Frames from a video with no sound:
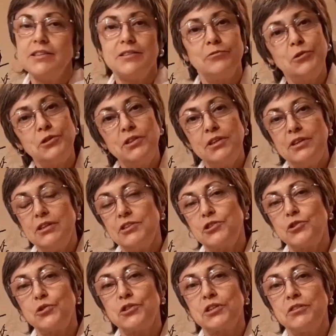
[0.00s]
Сегодня из
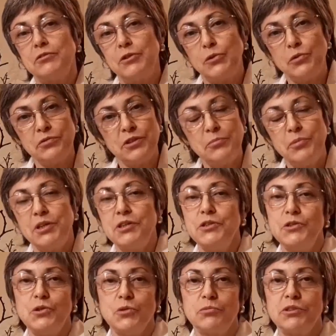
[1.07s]
жесткого лофта
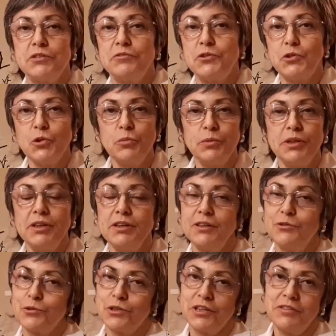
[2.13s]
перенесемся в теплый
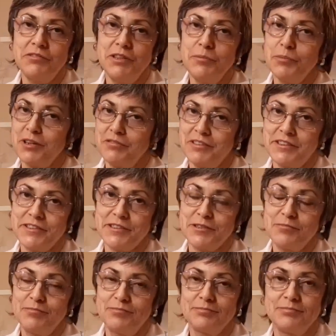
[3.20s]
и душевный Прованс.